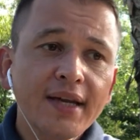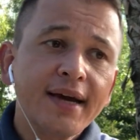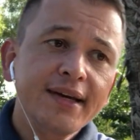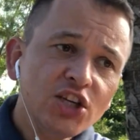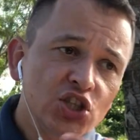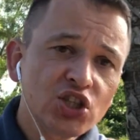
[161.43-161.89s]

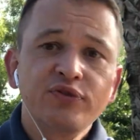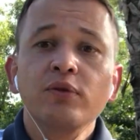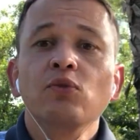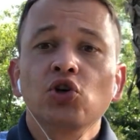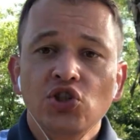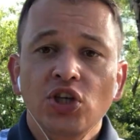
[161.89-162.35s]
Конечно,
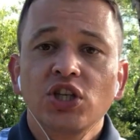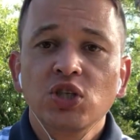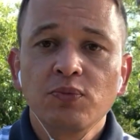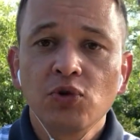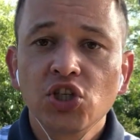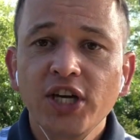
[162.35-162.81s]
вы можете это
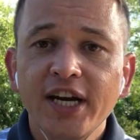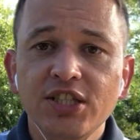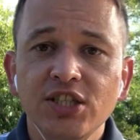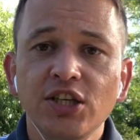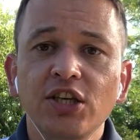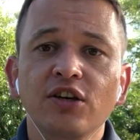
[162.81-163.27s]

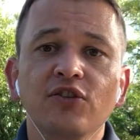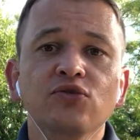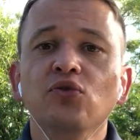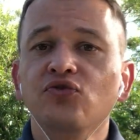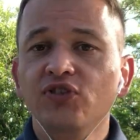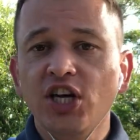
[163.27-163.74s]
смешать, и
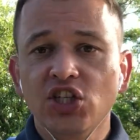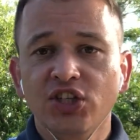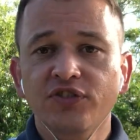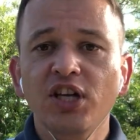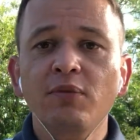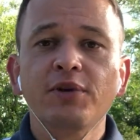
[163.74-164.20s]
ну, в
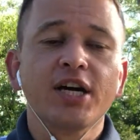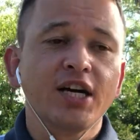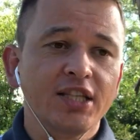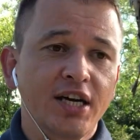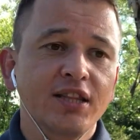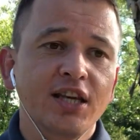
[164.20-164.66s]
наше время,
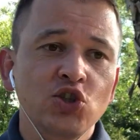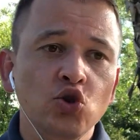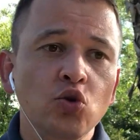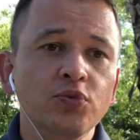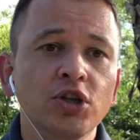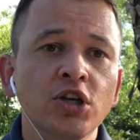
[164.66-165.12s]
когда
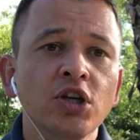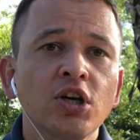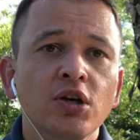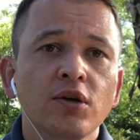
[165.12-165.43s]
доступны